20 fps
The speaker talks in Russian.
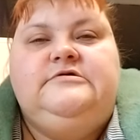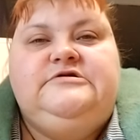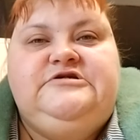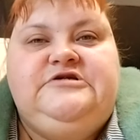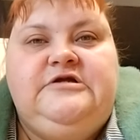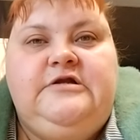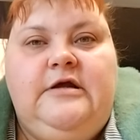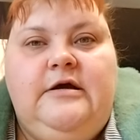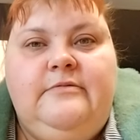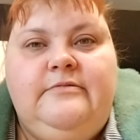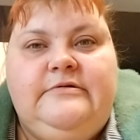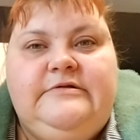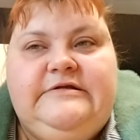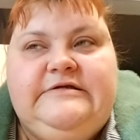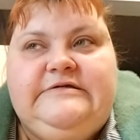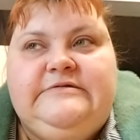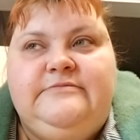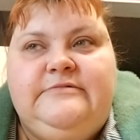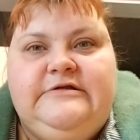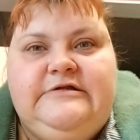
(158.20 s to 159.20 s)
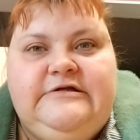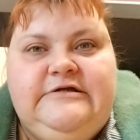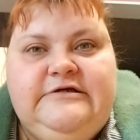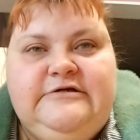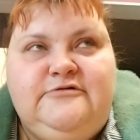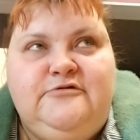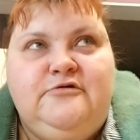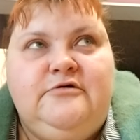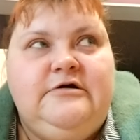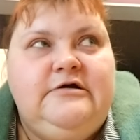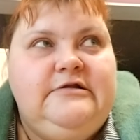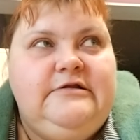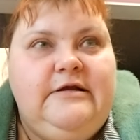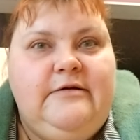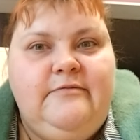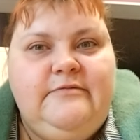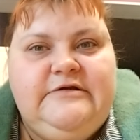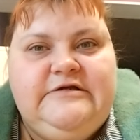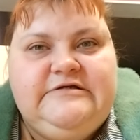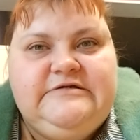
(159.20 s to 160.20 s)
Челяба, ты смотри, только
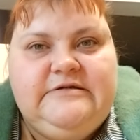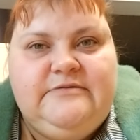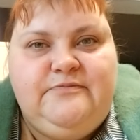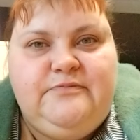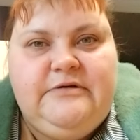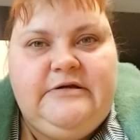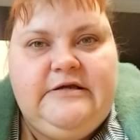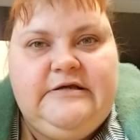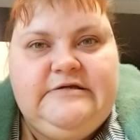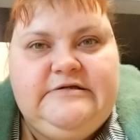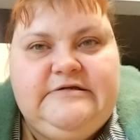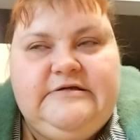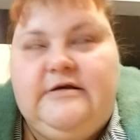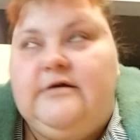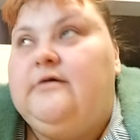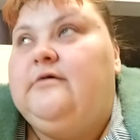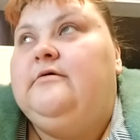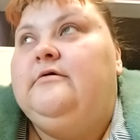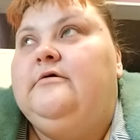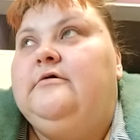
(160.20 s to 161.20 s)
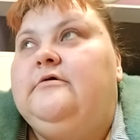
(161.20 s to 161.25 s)
там не запейся,